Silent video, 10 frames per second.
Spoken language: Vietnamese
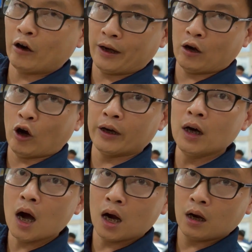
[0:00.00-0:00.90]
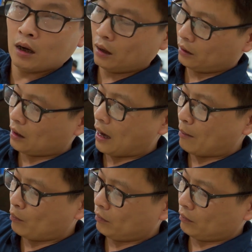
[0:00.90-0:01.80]
gọi là gói hương. Tức
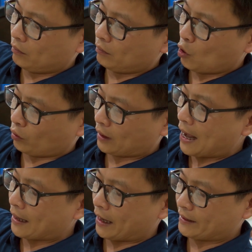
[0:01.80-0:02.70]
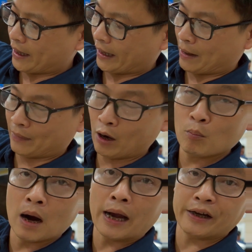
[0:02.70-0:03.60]
là một can này sẽ kèm
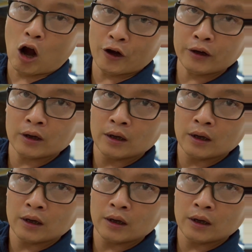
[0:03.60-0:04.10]
theo 10 gói,